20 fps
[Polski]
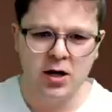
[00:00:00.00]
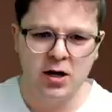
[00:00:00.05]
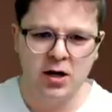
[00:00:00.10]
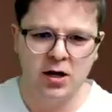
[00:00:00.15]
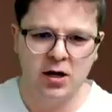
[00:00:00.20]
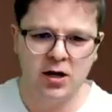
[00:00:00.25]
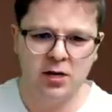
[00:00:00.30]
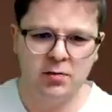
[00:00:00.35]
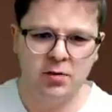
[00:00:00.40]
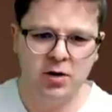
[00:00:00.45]

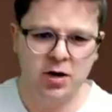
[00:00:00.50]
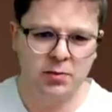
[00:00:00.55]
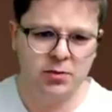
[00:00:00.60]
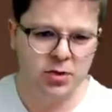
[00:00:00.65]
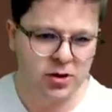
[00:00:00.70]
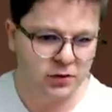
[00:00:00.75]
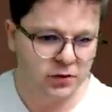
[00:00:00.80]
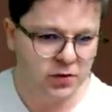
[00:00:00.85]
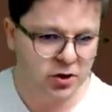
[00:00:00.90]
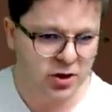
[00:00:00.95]
E, moja
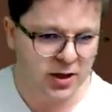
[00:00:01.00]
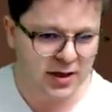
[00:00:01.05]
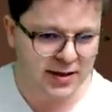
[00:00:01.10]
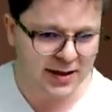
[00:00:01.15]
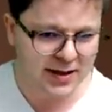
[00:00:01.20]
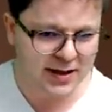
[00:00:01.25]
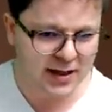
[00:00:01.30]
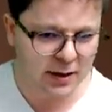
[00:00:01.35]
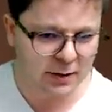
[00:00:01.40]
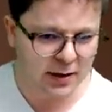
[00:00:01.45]
przeciwniczka
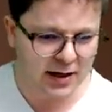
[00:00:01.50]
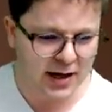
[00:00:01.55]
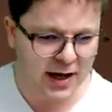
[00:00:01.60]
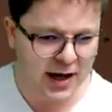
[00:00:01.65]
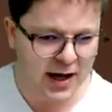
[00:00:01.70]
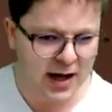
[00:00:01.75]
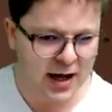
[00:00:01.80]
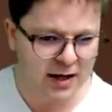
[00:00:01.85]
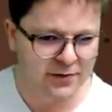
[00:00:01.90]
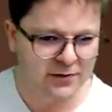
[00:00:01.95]
zagrała na
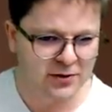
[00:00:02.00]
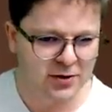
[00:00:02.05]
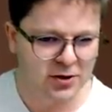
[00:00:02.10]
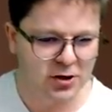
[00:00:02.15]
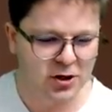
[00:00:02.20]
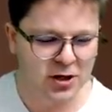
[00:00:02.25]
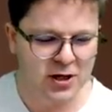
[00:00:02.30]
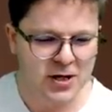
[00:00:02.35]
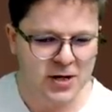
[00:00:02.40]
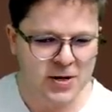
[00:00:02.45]

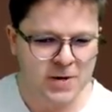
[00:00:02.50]
F3.